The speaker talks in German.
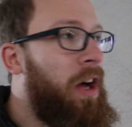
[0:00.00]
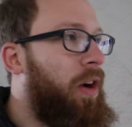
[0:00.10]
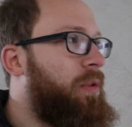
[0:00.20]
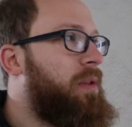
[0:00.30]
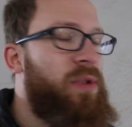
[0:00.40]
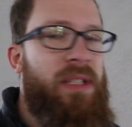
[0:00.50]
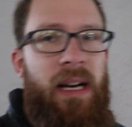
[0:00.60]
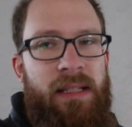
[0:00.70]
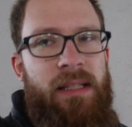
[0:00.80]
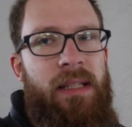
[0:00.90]
Und ich muss
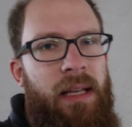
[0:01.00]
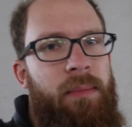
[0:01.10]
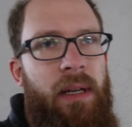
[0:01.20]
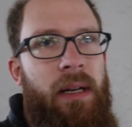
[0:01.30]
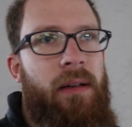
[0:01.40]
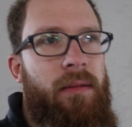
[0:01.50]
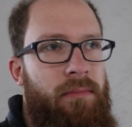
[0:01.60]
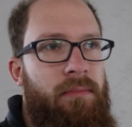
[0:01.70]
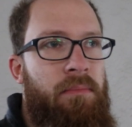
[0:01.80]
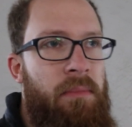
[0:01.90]
sagen, das ist echt mega,
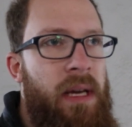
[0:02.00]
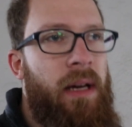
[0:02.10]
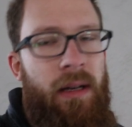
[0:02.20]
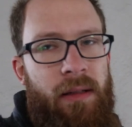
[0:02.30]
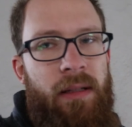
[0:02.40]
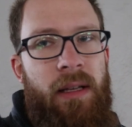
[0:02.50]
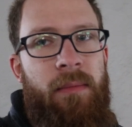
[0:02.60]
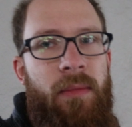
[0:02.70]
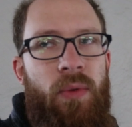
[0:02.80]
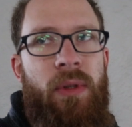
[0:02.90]
mega
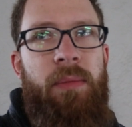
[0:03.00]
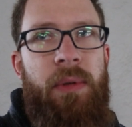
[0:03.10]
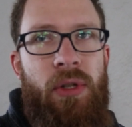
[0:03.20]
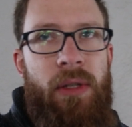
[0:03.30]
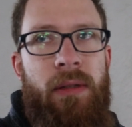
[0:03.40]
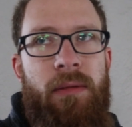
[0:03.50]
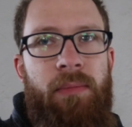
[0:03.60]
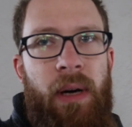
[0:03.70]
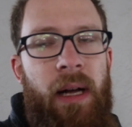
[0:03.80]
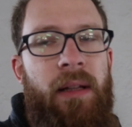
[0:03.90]
angenehm. Und ich bin schon in ein
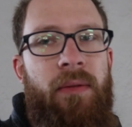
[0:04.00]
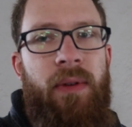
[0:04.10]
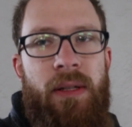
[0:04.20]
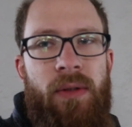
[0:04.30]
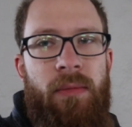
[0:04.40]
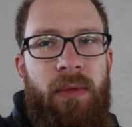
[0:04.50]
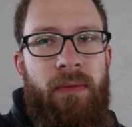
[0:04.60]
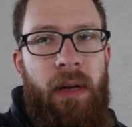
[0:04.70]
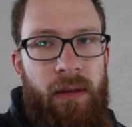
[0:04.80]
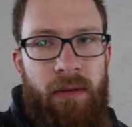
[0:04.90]
paar anderen Fahrzeugen mit
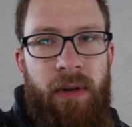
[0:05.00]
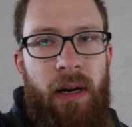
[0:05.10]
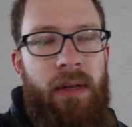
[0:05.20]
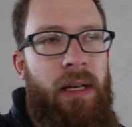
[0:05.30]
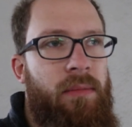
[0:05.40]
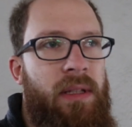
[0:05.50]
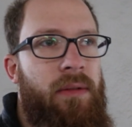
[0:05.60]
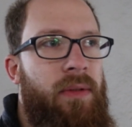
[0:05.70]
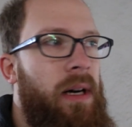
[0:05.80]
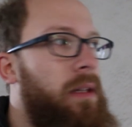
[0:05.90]
anderen Fahrwerken
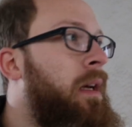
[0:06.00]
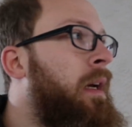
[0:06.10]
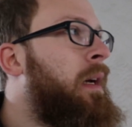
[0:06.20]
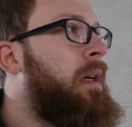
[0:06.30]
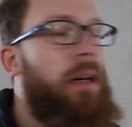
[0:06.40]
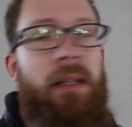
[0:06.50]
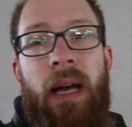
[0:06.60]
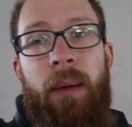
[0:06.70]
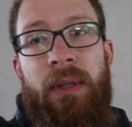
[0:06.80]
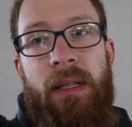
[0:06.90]
mitgefahren. Äh, die
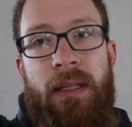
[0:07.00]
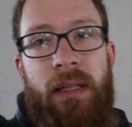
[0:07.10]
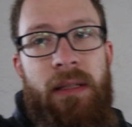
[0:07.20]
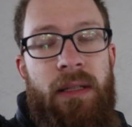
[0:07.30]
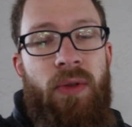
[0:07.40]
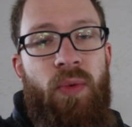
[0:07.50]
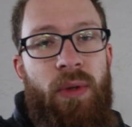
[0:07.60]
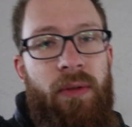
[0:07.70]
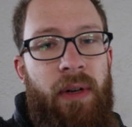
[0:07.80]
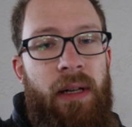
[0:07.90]
haben mir tatsächlich nicht so gut
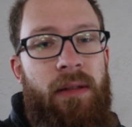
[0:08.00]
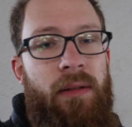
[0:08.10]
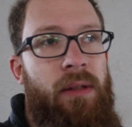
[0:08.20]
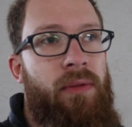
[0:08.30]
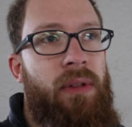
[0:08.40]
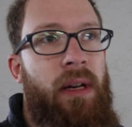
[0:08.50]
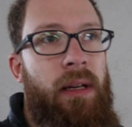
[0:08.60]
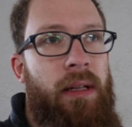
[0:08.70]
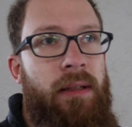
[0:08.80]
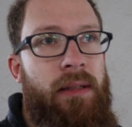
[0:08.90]
gefallen. Also von
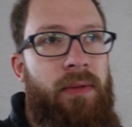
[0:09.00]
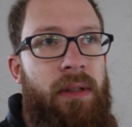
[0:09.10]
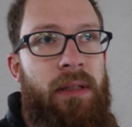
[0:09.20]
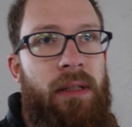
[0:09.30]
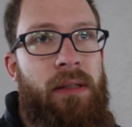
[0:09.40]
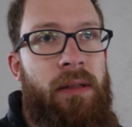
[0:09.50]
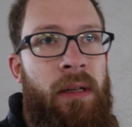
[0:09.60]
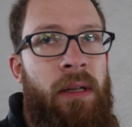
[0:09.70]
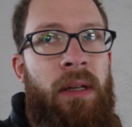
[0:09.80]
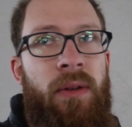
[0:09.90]
daher, das fand ich jetzt
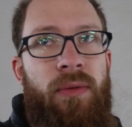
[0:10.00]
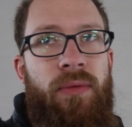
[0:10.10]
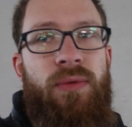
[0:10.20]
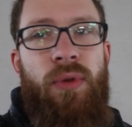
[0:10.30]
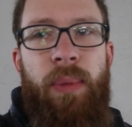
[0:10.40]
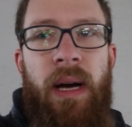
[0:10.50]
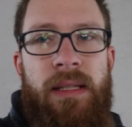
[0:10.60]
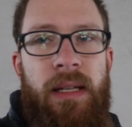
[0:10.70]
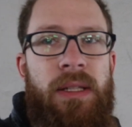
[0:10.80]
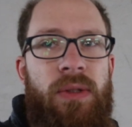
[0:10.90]
so
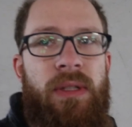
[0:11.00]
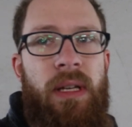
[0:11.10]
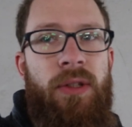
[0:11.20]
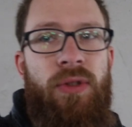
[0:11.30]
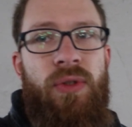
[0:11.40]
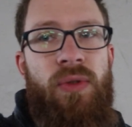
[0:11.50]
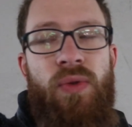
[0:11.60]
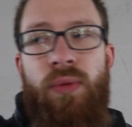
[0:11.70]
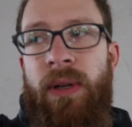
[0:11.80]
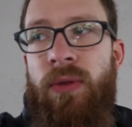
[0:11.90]
preis-leistungstechnisch
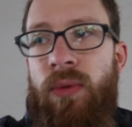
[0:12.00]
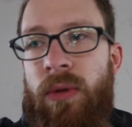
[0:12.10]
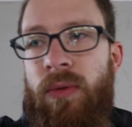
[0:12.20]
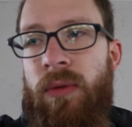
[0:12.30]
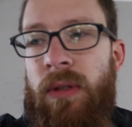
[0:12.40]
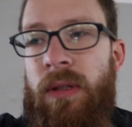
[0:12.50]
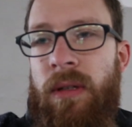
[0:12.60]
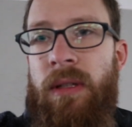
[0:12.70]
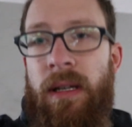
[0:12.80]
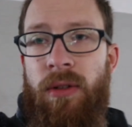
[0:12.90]
super gut. Und
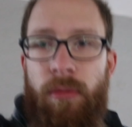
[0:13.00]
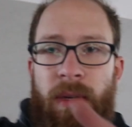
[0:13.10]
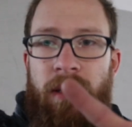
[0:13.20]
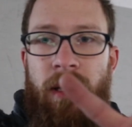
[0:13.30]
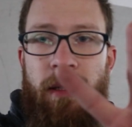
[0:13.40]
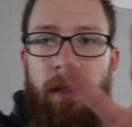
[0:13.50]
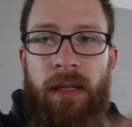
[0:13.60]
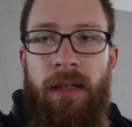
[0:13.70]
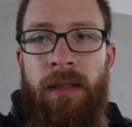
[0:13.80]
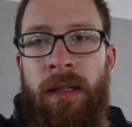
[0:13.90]
äh, danke nochmal an Daniel,
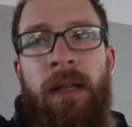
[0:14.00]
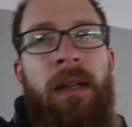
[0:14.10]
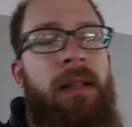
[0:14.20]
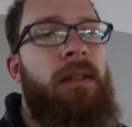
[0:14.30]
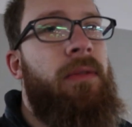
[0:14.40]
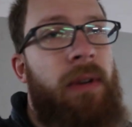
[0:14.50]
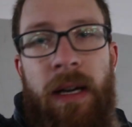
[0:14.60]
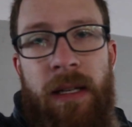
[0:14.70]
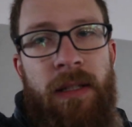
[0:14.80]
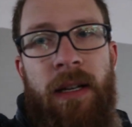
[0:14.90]
ja. War
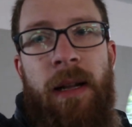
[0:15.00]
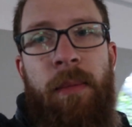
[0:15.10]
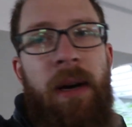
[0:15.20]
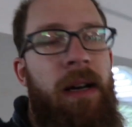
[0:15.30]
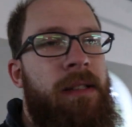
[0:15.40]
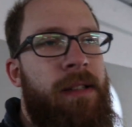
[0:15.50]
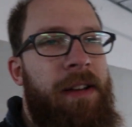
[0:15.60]
echt ein geiler Preis.